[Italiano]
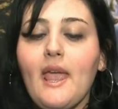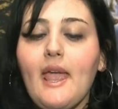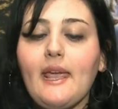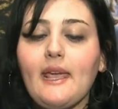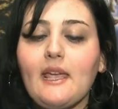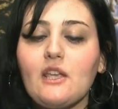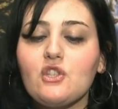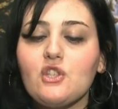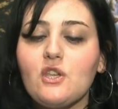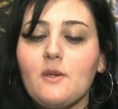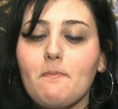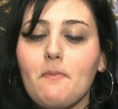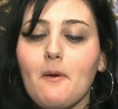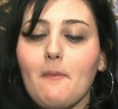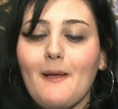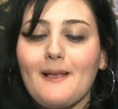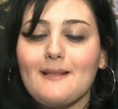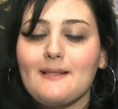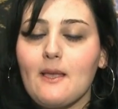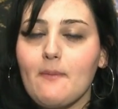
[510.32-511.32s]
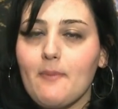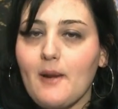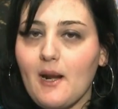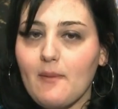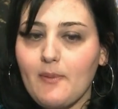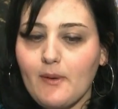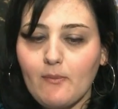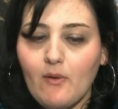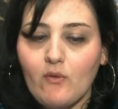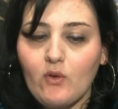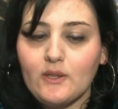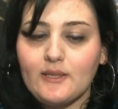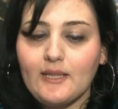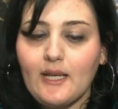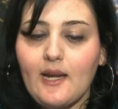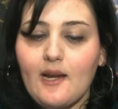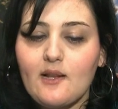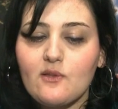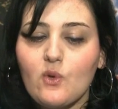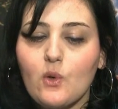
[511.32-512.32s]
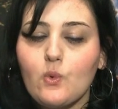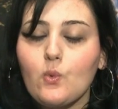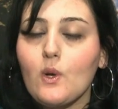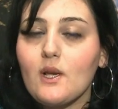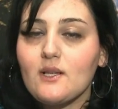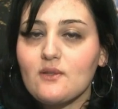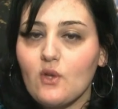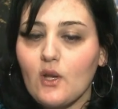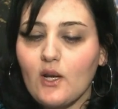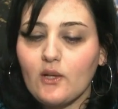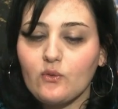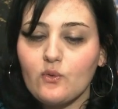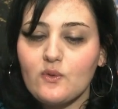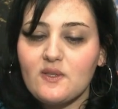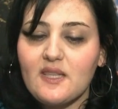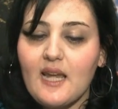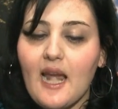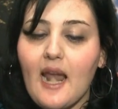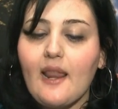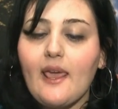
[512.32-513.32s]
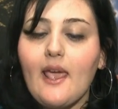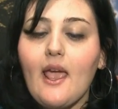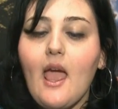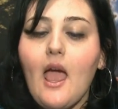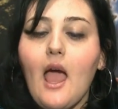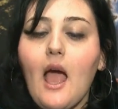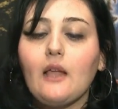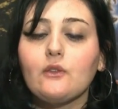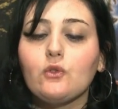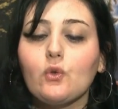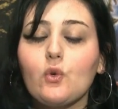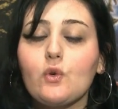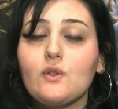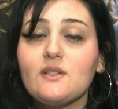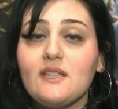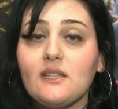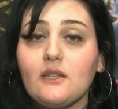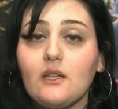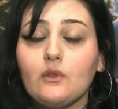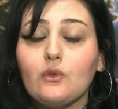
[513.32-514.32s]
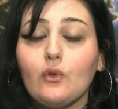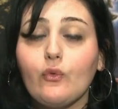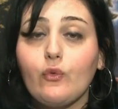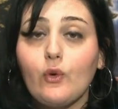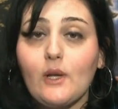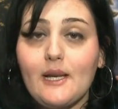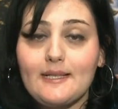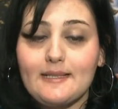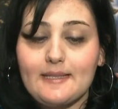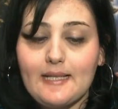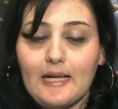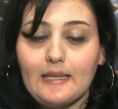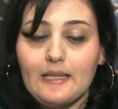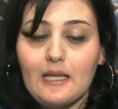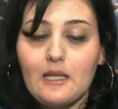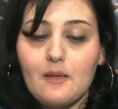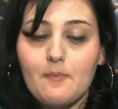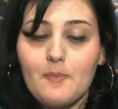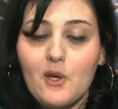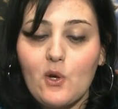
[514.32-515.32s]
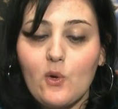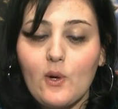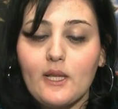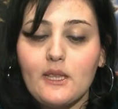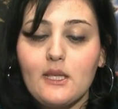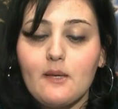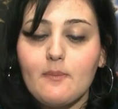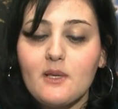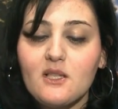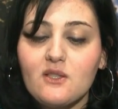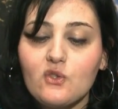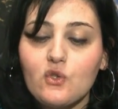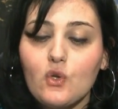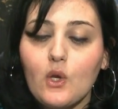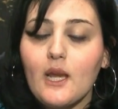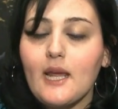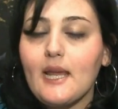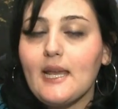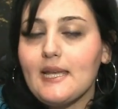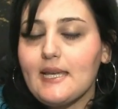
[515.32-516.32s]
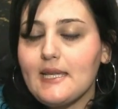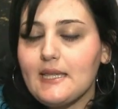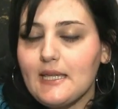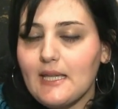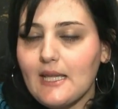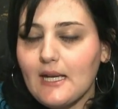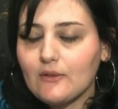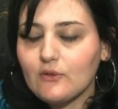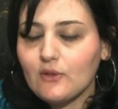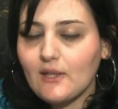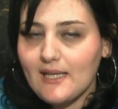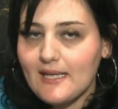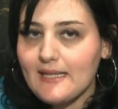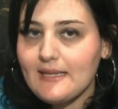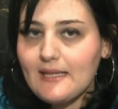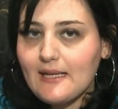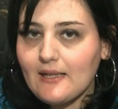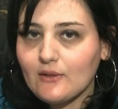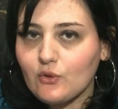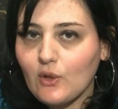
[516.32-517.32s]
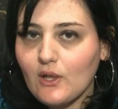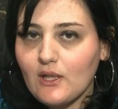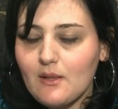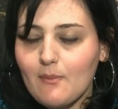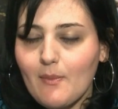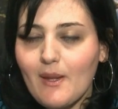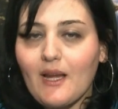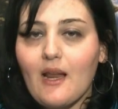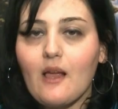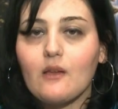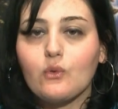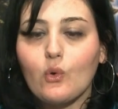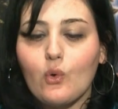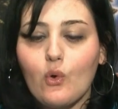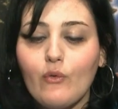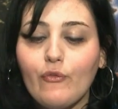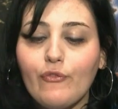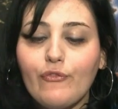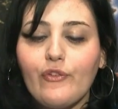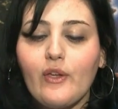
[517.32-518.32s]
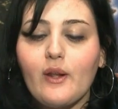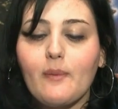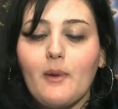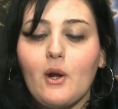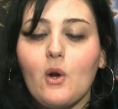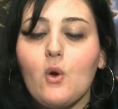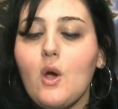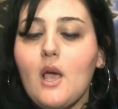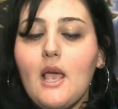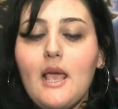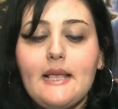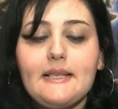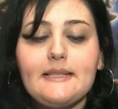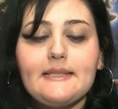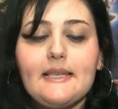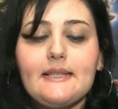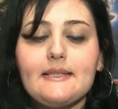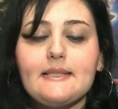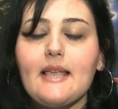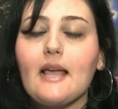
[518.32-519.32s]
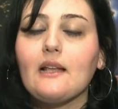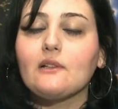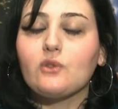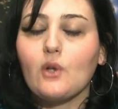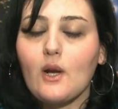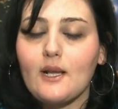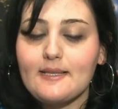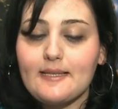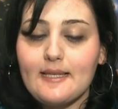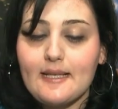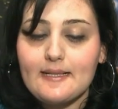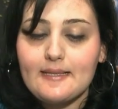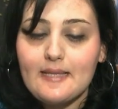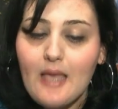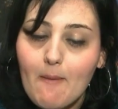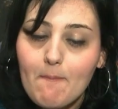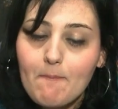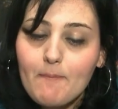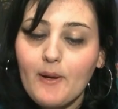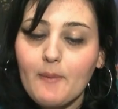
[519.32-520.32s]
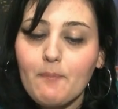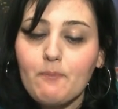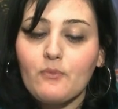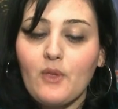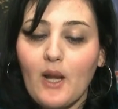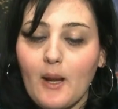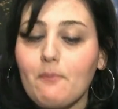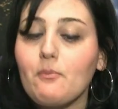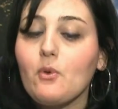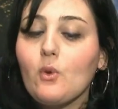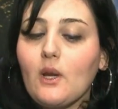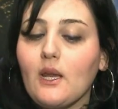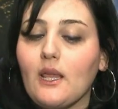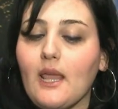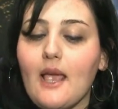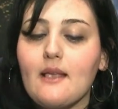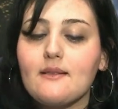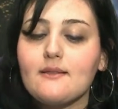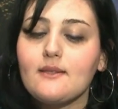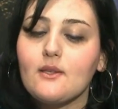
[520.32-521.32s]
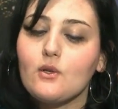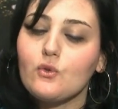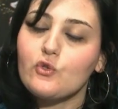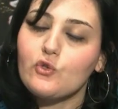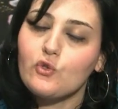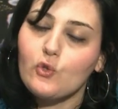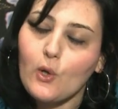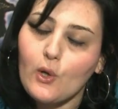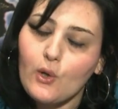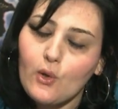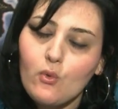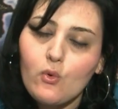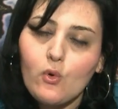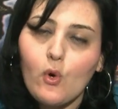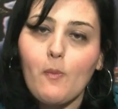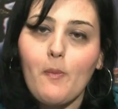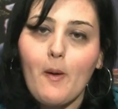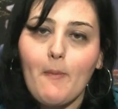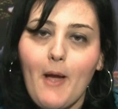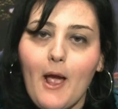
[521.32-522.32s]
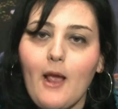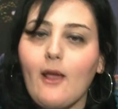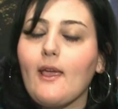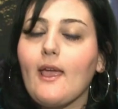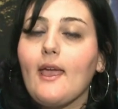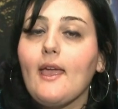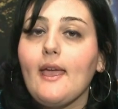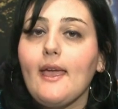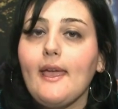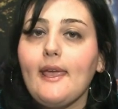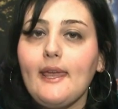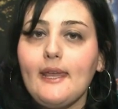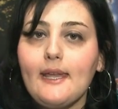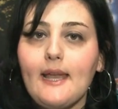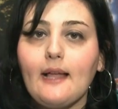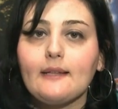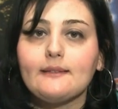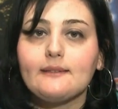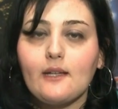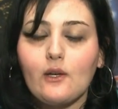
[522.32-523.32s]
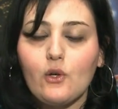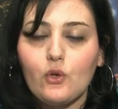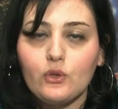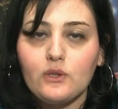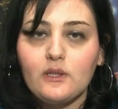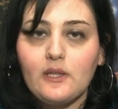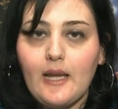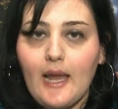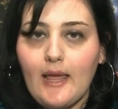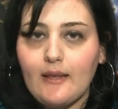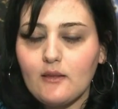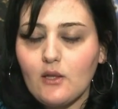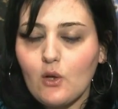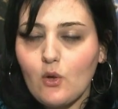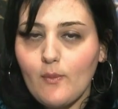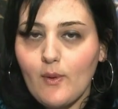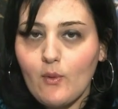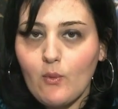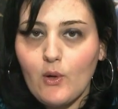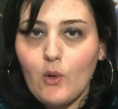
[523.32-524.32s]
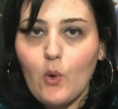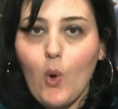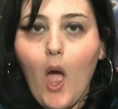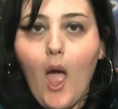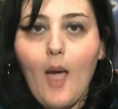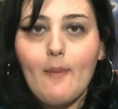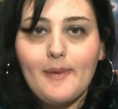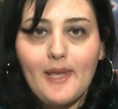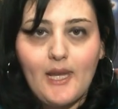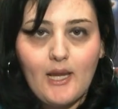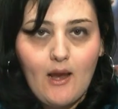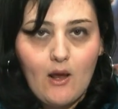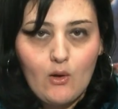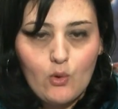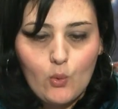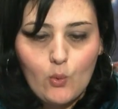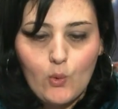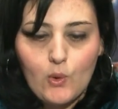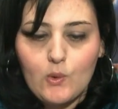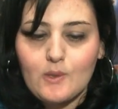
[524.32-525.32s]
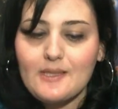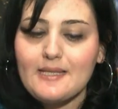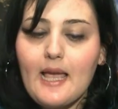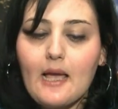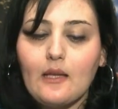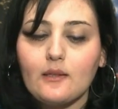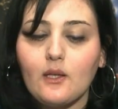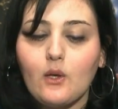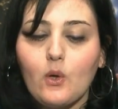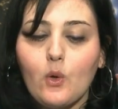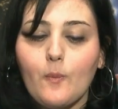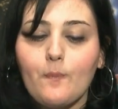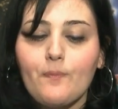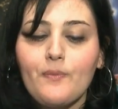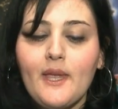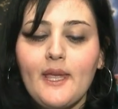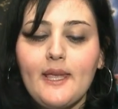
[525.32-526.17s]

e che Jeep passa per la prima volta nella sua lunga storia industriale ad un cosiddetto fuoristrada di piccole dimensioni che gli indicatori di mercato confermano senz'altro essere sempre tra i più richiesti non solo in Europa ma anche in altri continenti come quello americano e quello asiatico.